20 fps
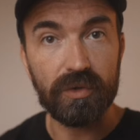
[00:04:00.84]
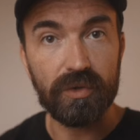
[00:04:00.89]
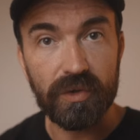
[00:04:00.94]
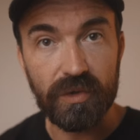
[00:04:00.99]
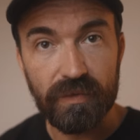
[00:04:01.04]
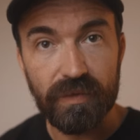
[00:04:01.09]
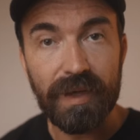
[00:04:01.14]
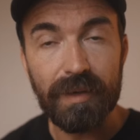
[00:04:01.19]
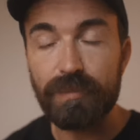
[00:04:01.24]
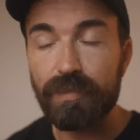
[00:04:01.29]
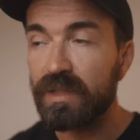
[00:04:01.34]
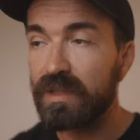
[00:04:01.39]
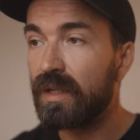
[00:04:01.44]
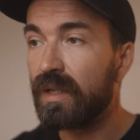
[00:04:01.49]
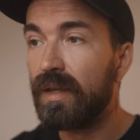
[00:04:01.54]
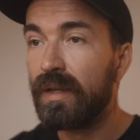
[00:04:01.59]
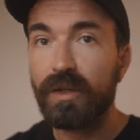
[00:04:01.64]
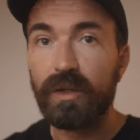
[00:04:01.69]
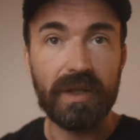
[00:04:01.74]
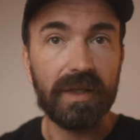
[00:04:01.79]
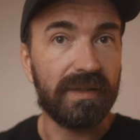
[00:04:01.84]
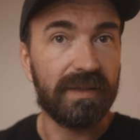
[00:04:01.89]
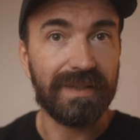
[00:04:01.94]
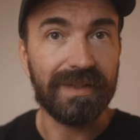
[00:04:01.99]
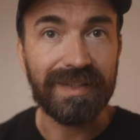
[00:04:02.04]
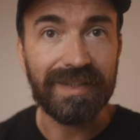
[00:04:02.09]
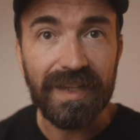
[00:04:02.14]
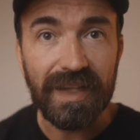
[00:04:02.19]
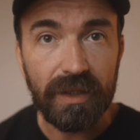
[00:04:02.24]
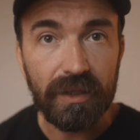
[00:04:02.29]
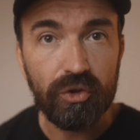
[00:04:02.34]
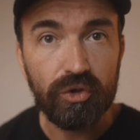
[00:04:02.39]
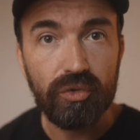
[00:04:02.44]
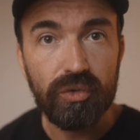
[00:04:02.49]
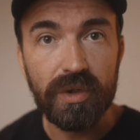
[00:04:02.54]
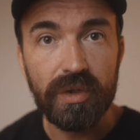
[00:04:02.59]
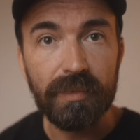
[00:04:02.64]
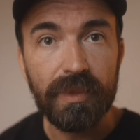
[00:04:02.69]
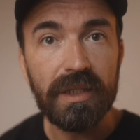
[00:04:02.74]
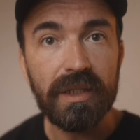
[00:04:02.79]
zu zweit bist, kannst du einen Second
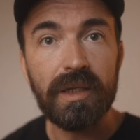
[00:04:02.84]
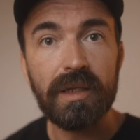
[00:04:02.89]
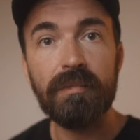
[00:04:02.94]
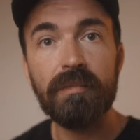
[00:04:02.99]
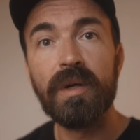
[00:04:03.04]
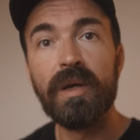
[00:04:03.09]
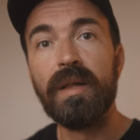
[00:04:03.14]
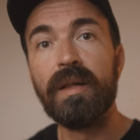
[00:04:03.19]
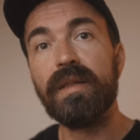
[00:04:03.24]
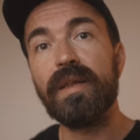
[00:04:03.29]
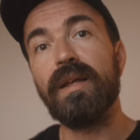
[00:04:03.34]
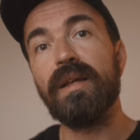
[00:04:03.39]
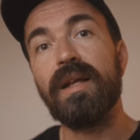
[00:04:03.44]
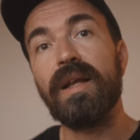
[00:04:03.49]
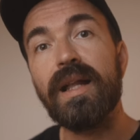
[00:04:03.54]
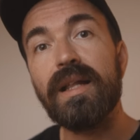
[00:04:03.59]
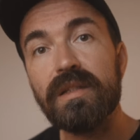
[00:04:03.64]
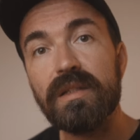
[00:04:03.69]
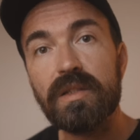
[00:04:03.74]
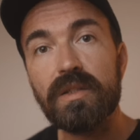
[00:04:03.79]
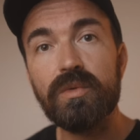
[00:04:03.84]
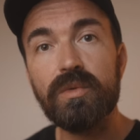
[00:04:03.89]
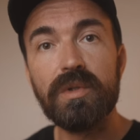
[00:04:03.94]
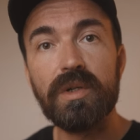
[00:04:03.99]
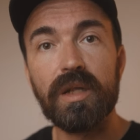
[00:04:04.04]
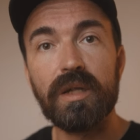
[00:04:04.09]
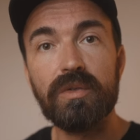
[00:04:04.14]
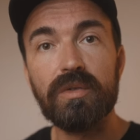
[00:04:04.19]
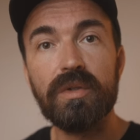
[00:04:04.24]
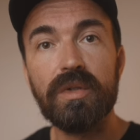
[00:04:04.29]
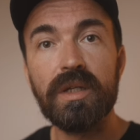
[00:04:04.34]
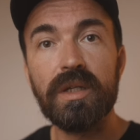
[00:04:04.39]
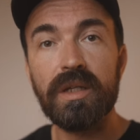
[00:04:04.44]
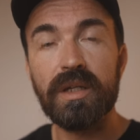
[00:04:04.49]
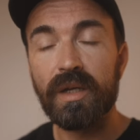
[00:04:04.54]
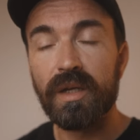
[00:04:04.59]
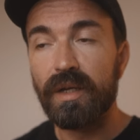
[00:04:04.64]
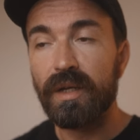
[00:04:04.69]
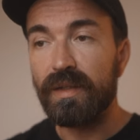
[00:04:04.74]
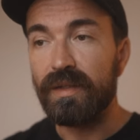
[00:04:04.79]
Shooter mitnehmen, dann kannst du
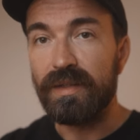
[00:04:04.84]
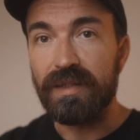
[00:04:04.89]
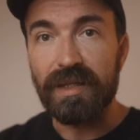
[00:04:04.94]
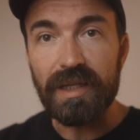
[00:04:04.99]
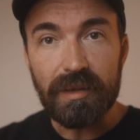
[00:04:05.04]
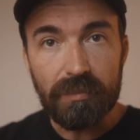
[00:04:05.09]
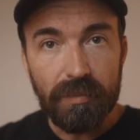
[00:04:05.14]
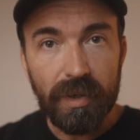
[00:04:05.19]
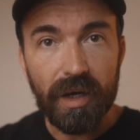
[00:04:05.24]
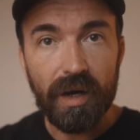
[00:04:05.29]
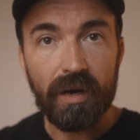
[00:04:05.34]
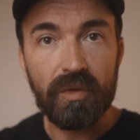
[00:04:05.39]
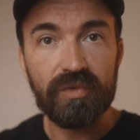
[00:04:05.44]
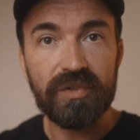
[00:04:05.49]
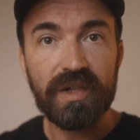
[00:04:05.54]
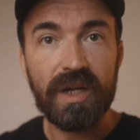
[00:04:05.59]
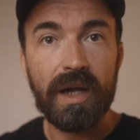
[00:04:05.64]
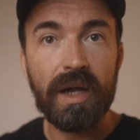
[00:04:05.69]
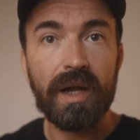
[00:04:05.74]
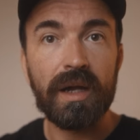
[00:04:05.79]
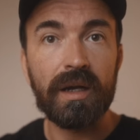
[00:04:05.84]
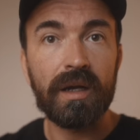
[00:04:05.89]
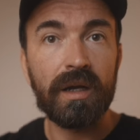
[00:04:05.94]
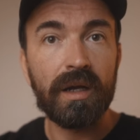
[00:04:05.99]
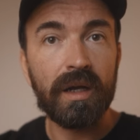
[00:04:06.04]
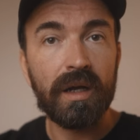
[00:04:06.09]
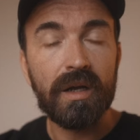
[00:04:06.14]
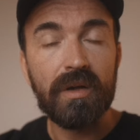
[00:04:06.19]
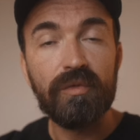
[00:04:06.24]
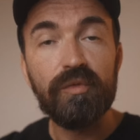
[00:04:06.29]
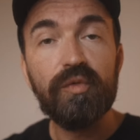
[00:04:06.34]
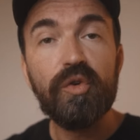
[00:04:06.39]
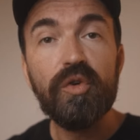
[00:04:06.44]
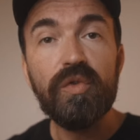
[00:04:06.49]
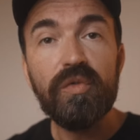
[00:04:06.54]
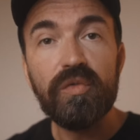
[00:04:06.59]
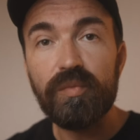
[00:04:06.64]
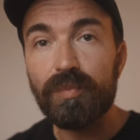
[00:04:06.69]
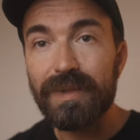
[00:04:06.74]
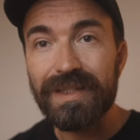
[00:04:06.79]
natürlich dem beauftragen,
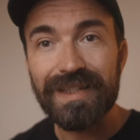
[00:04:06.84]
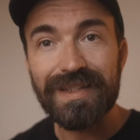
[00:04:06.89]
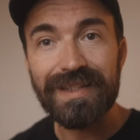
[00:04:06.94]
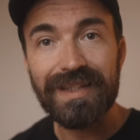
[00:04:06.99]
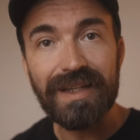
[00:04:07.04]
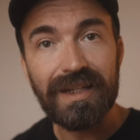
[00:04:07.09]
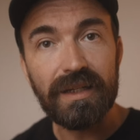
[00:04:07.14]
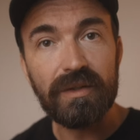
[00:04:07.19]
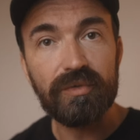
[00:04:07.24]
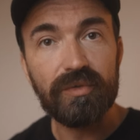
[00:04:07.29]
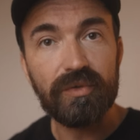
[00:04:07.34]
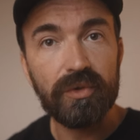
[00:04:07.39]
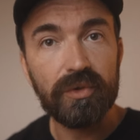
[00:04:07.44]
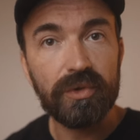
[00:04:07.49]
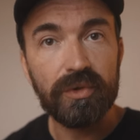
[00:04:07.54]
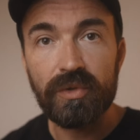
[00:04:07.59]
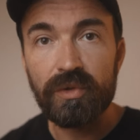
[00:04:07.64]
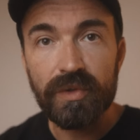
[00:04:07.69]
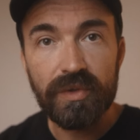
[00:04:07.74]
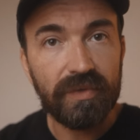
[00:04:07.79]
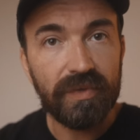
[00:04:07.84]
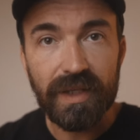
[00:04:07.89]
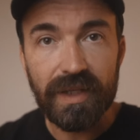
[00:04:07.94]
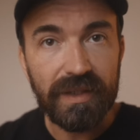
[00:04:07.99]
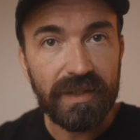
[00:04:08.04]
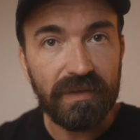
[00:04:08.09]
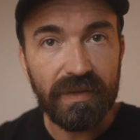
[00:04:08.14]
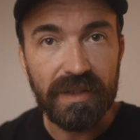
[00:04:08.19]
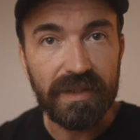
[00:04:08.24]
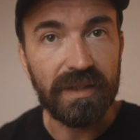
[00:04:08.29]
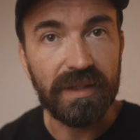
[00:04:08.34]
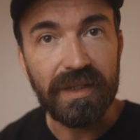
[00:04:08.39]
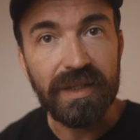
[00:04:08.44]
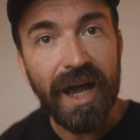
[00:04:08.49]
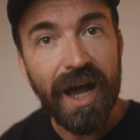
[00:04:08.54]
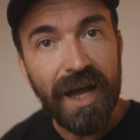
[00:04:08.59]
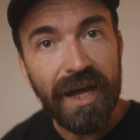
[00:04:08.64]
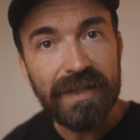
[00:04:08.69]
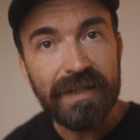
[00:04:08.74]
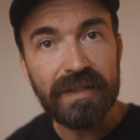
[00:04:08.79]
fünf bis zehn Fotos, vielleicht 20,
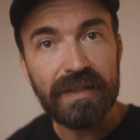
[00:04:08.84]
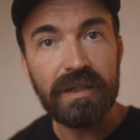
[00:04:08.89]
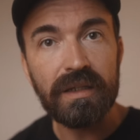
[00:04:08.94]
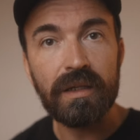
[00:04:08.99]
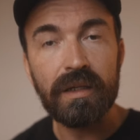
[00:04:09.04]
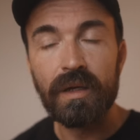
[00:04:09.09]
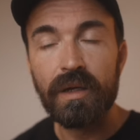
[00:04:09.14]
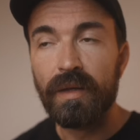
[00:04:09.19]
30